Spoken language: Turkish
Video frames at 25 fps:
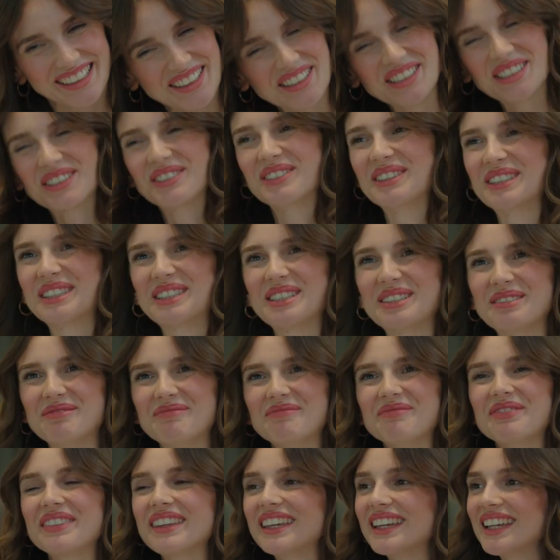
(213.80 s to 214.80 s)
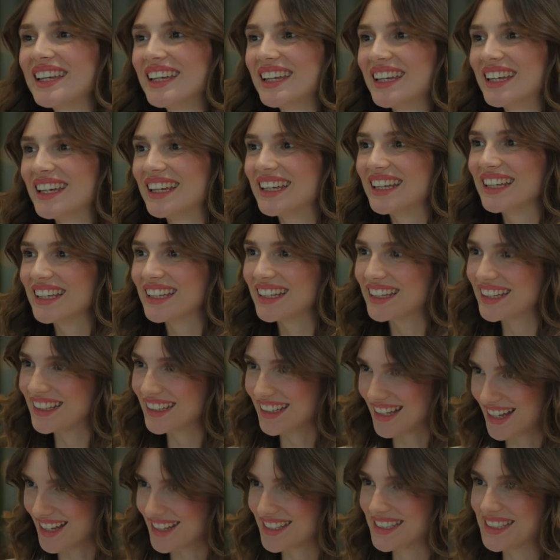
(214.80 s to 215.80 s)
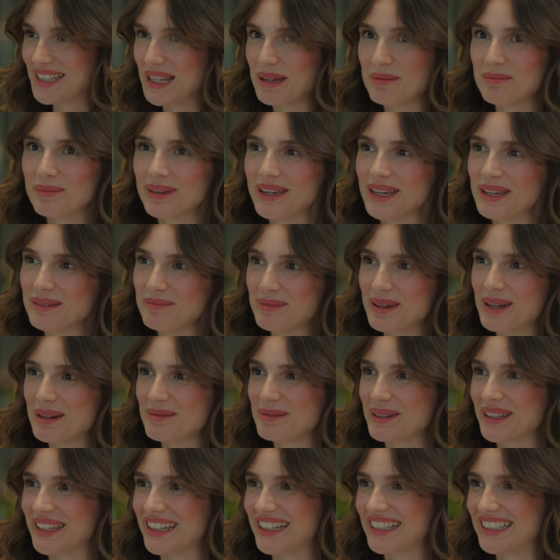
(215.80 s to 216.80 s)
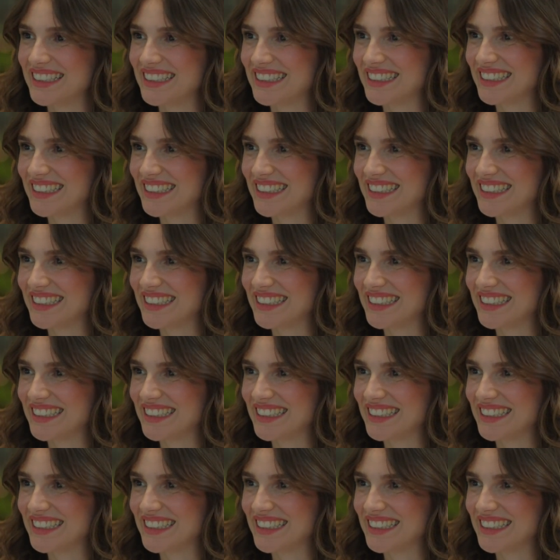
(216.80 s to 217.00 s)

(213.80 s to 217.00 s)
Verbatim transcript: Hoş buldum. Aslan Bey, merhabalar.